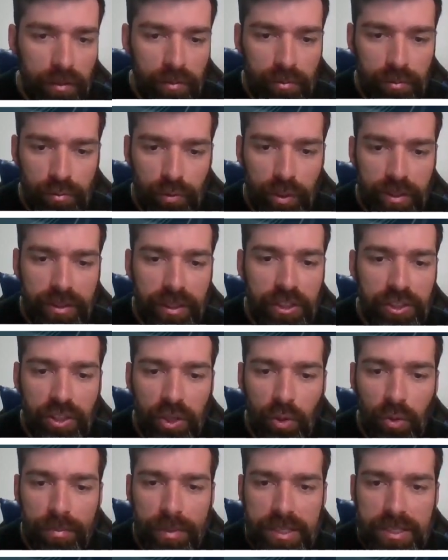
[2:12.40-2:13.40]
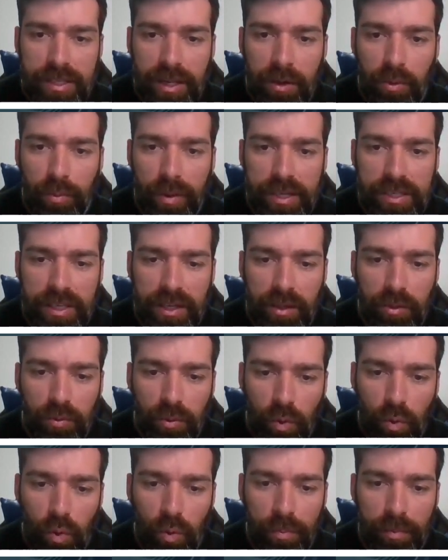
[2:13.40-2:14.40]
Vou até já começar com essa que eu
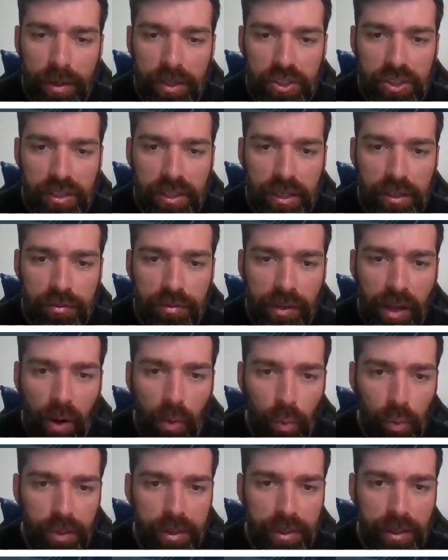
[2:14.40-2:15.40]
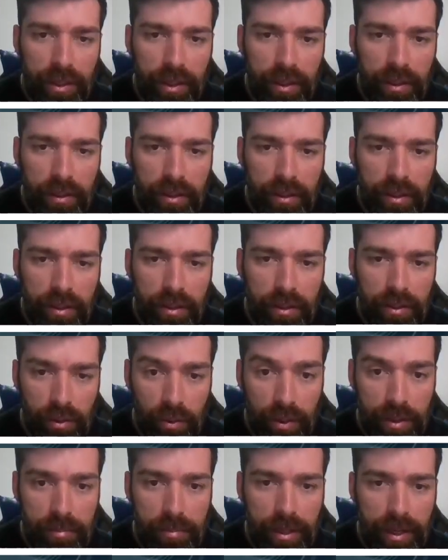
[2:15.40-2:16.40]
não compartilhei, que foi a única que
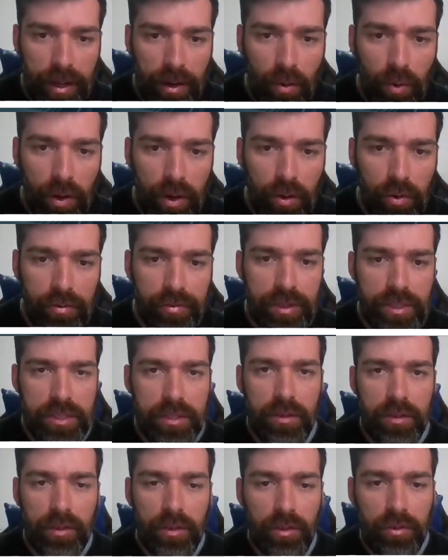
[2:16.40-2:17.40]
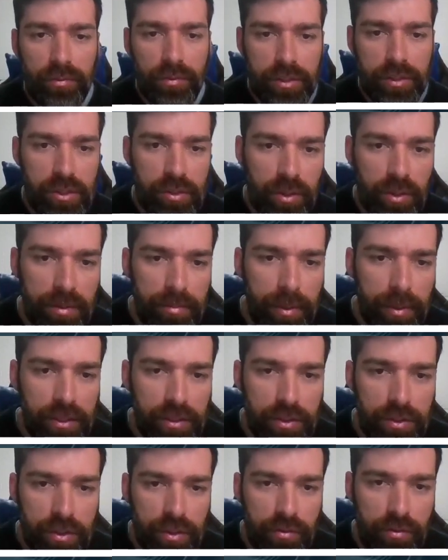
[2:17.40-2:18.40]
eu lembrei agora conversando aqui com vocês, eu lembrei
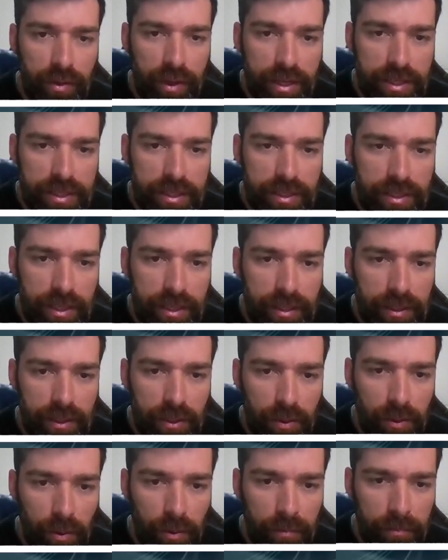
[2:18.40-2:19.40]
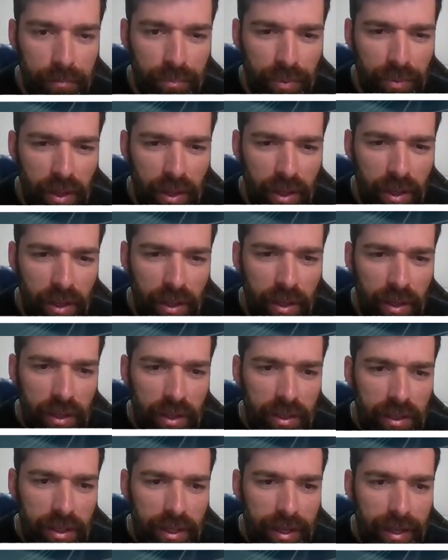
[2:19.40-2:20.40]
disso, que foi essa daqui, ó.
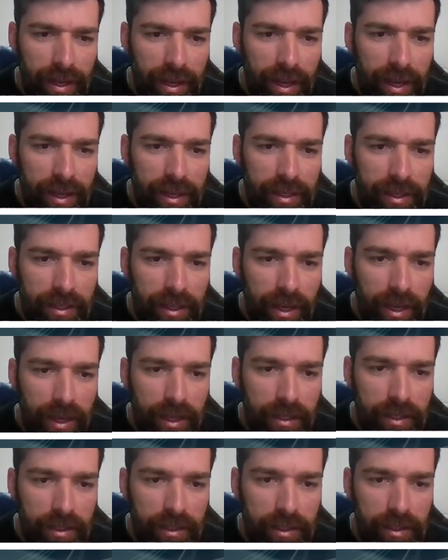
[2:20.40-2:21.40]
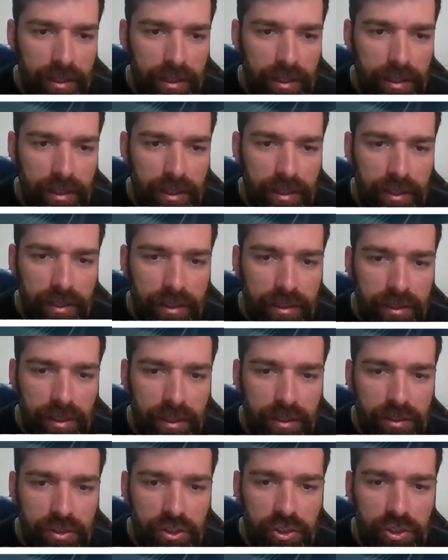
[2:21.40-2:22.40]
Cagliari e
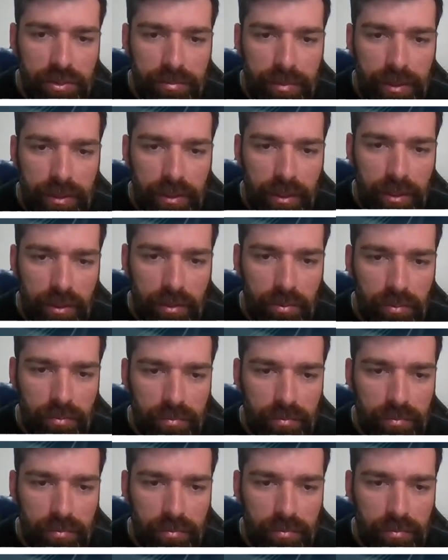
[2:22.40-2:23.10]
Inter de Milão,